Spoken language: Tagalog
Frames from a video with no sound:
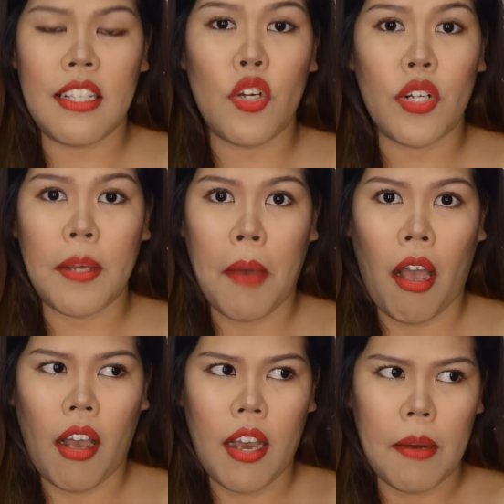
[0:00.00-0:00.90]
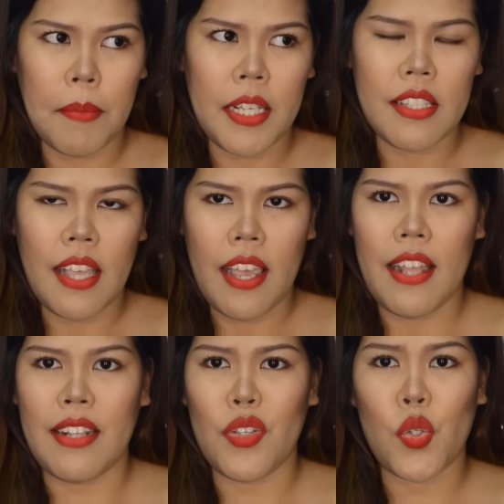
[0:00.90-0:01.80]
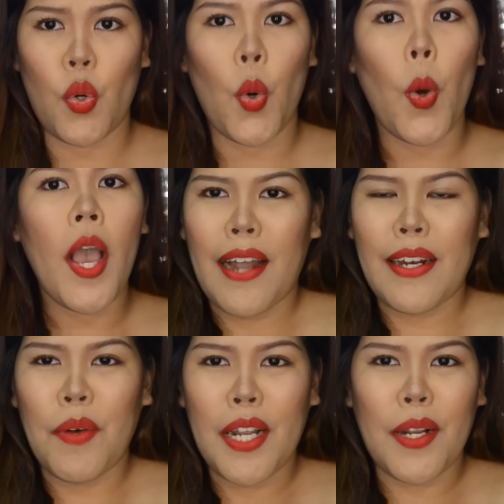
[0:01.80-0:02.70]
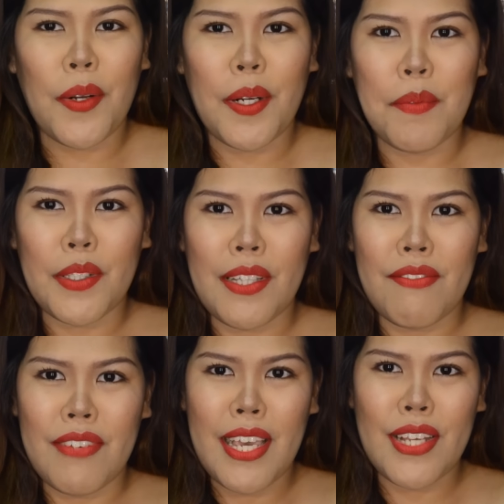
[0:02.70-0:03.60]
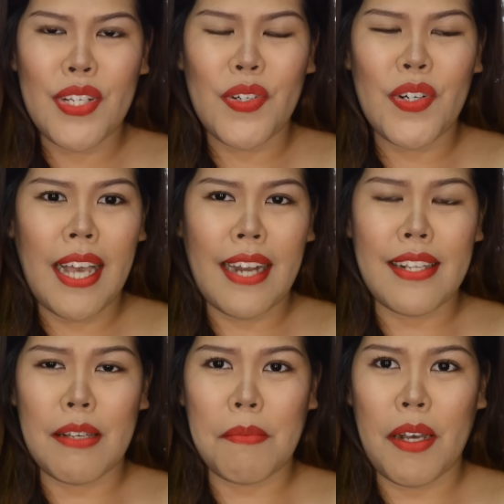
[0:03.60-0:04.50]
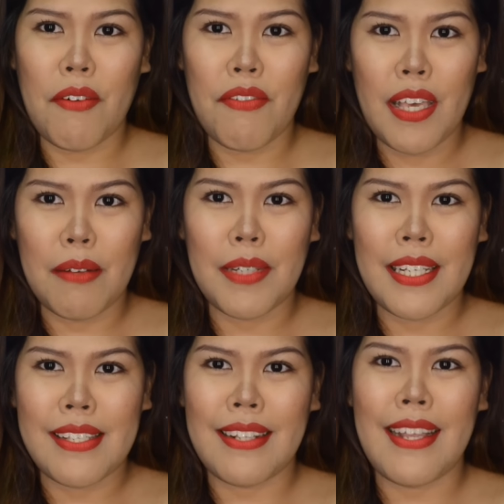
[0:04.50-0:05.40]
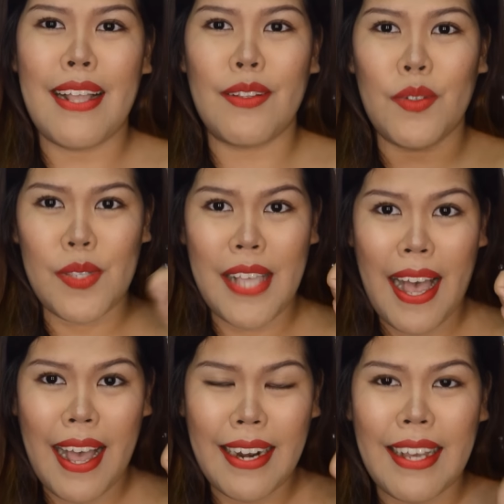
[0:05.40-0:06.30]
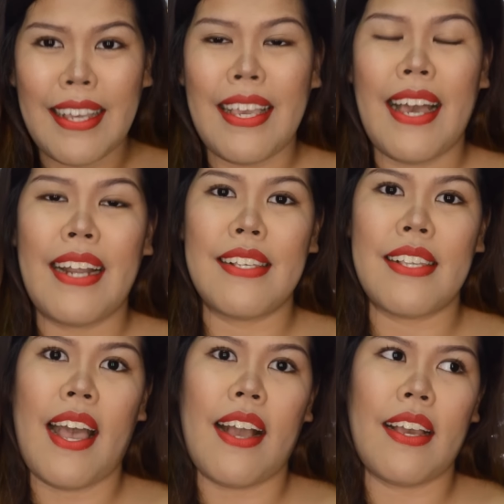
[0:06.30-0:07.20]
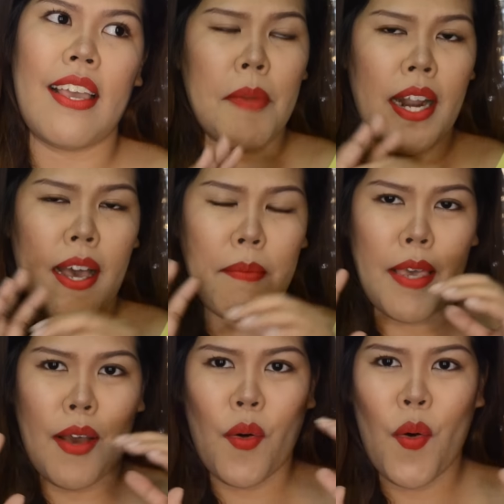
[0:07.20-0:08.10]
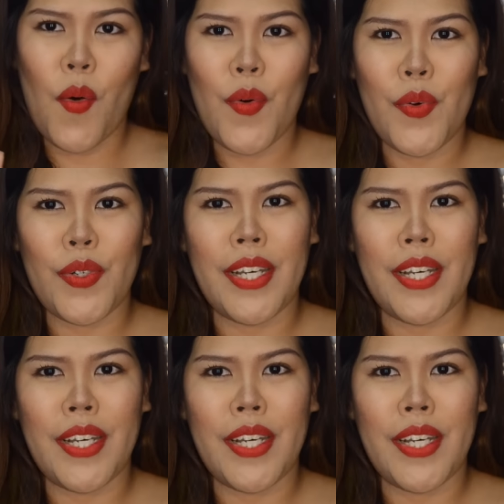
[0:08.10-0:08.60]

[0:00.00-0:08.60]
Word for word: hindi ko na back up as in. So, nawalan ako ng motivation, gana sa pag-film kasi dahil dun sa nangyari sa akin. Marami akong